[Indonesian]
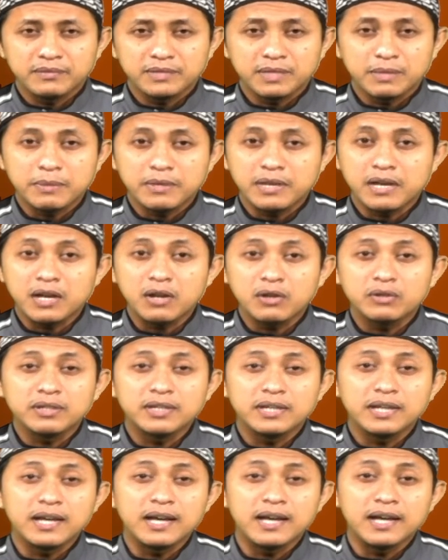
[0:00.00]
Tapi kalau
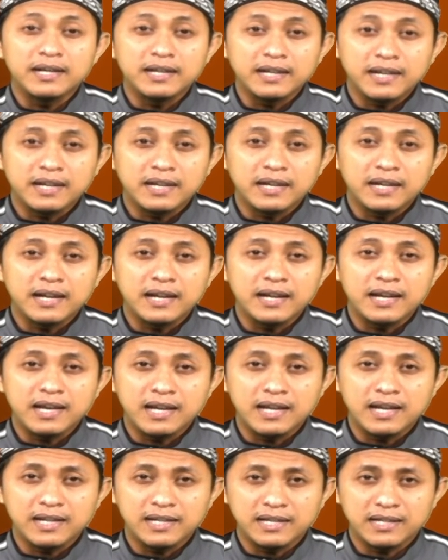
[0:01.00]
tidak ada
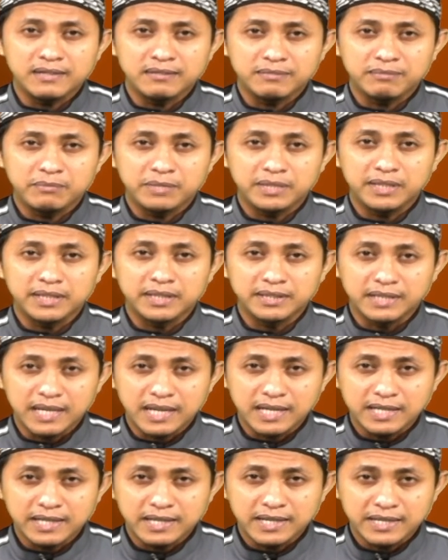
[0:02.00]
hal-hal yang
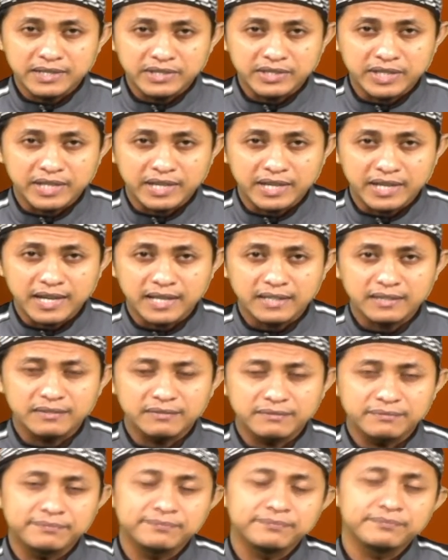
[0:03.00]
bertentangan dengan syariat,
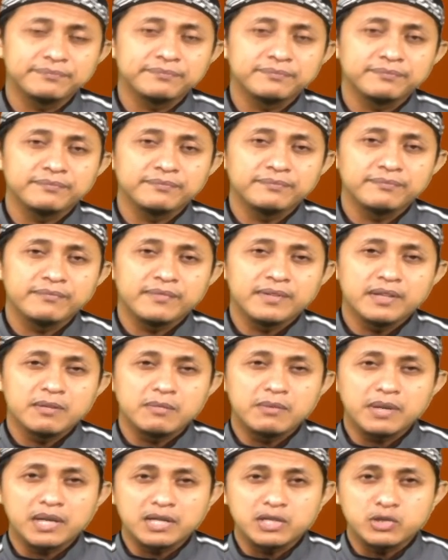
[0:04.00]

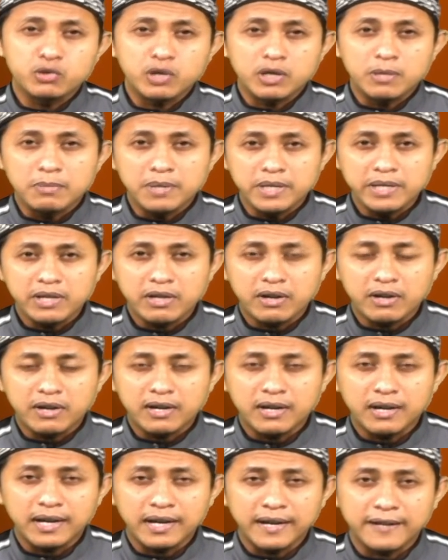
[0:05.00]
maka jual beli
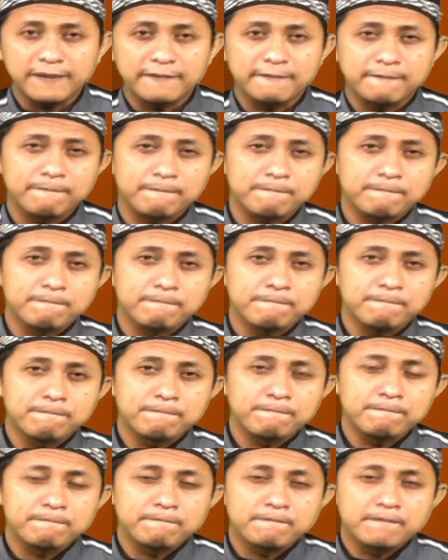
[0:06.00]
online.
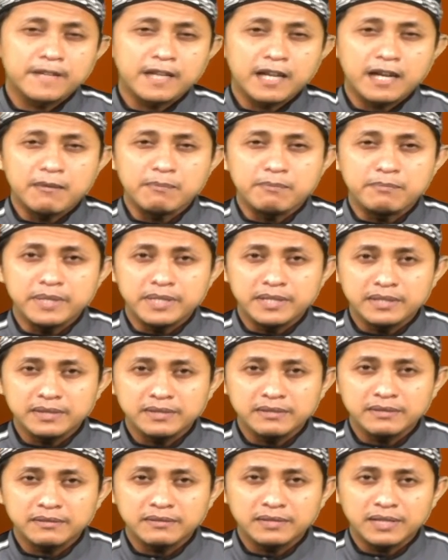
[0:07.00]

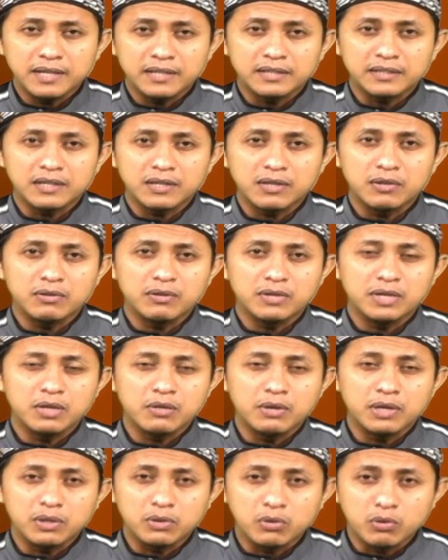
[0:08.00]
Kambing atau
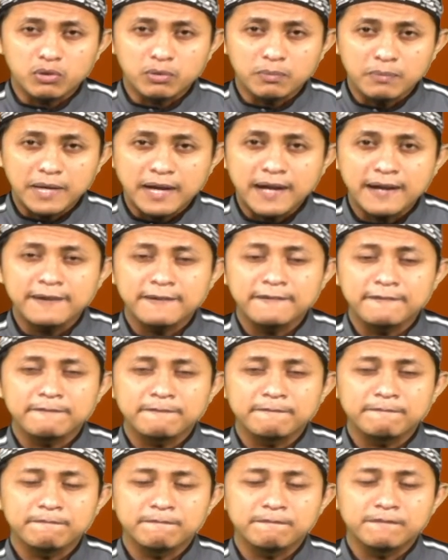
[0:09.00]
hewan kurban
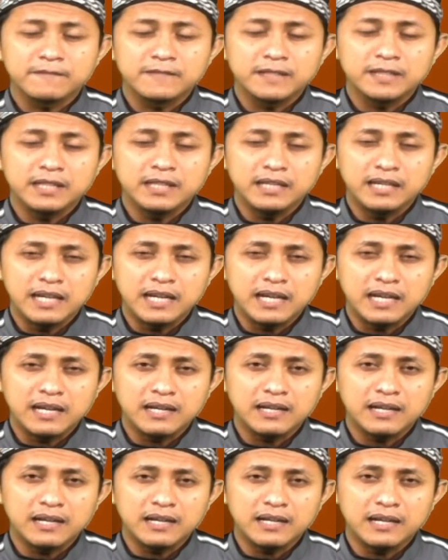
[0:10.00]
tidak
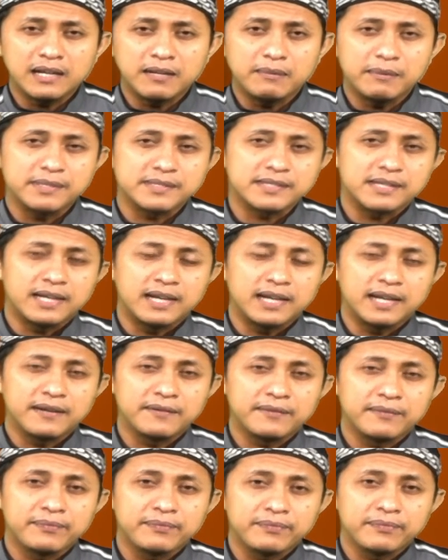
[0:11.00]
ada masalah.
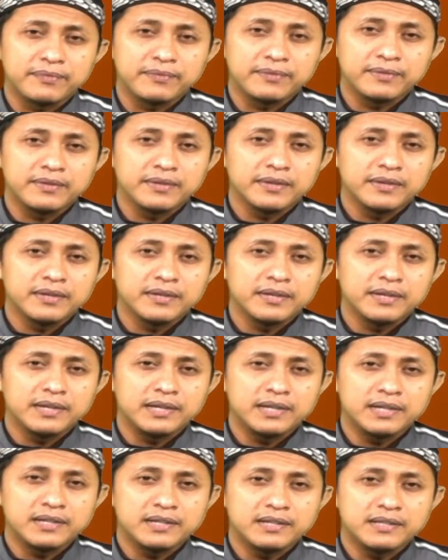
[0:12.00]

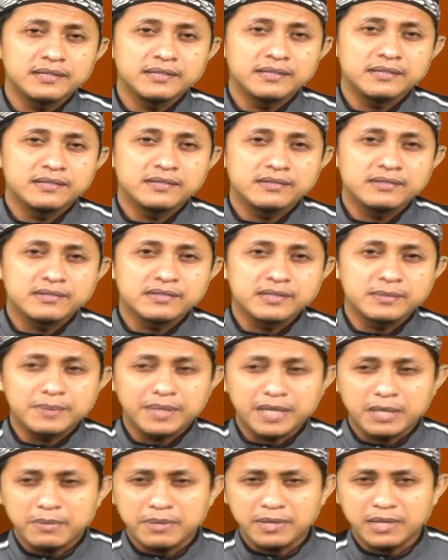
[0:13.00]
Ya.
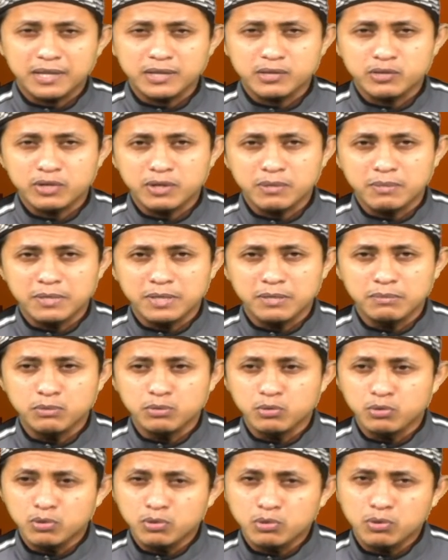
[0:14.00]
Sebagaimana jual beli
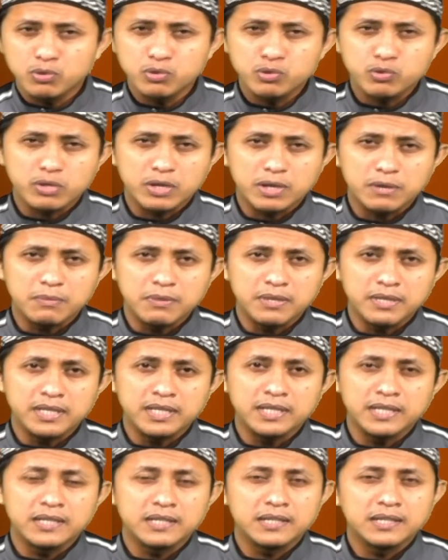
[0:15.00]
buku, jual beli